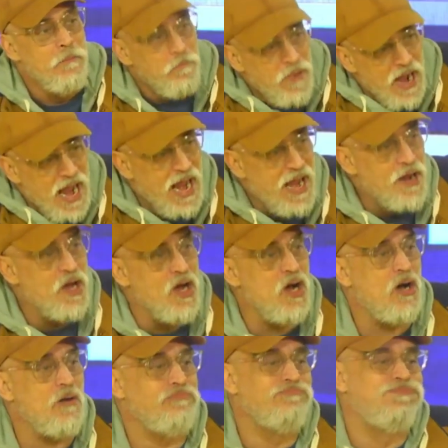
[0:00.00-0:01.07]

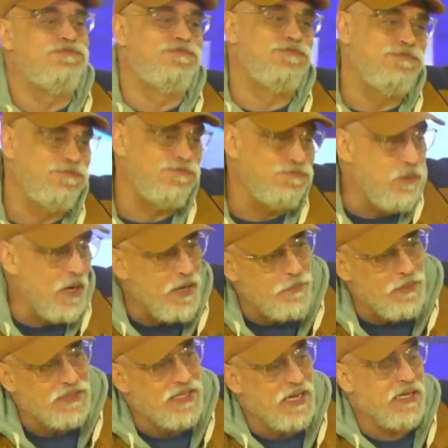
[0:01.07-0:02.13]
Bueno, puede
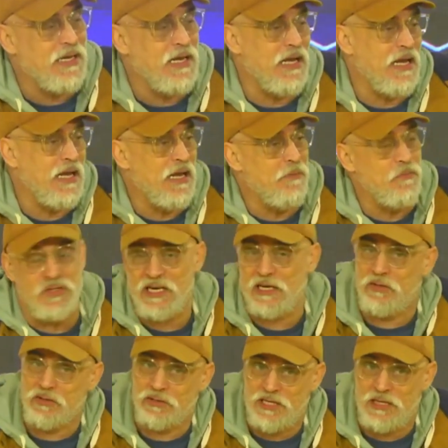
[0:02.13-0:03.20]
pasar que muchas
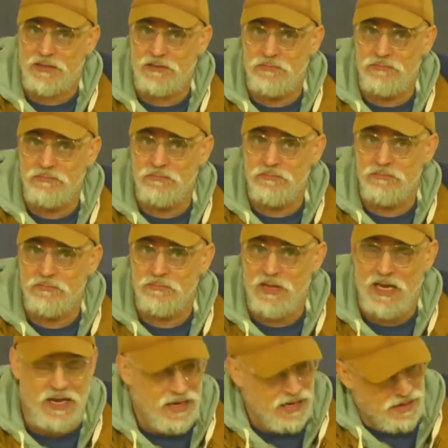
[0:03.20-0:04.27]
cosas.
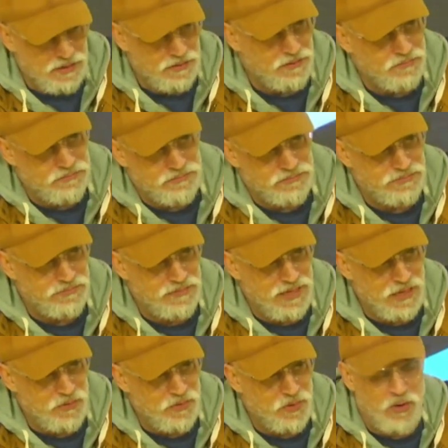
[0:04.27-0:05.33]
Eh,
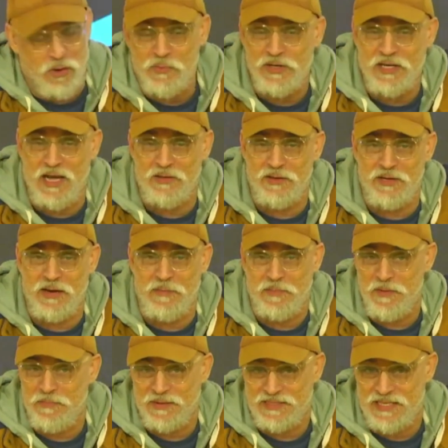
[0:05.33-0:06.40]
algunos comunicadores le
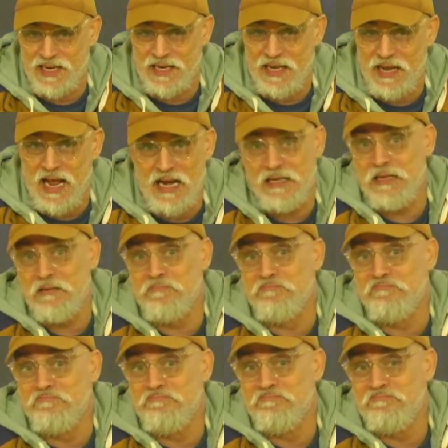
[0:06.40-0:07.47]
puede pasar que
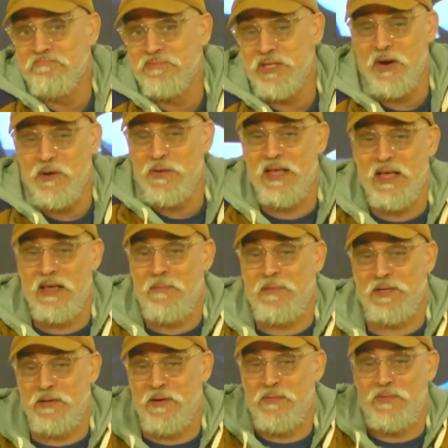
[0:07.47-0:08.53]
alguien se olvida de
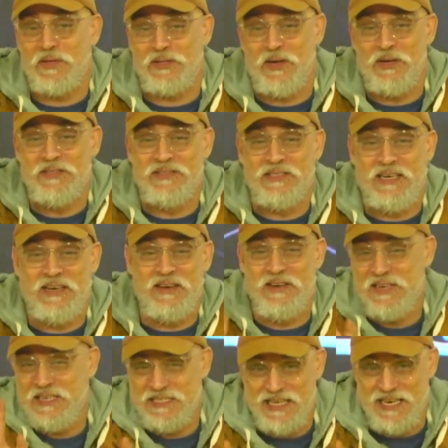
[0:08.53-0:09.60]
apretar un botón y no
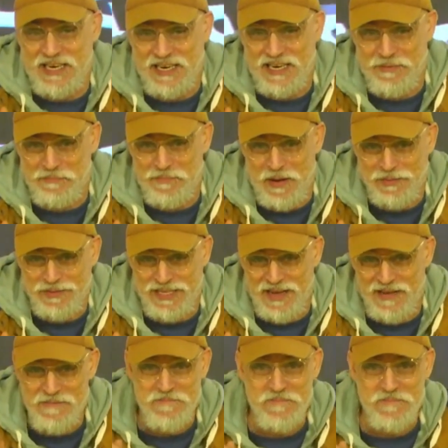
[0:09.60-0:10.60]
le llega la pauta.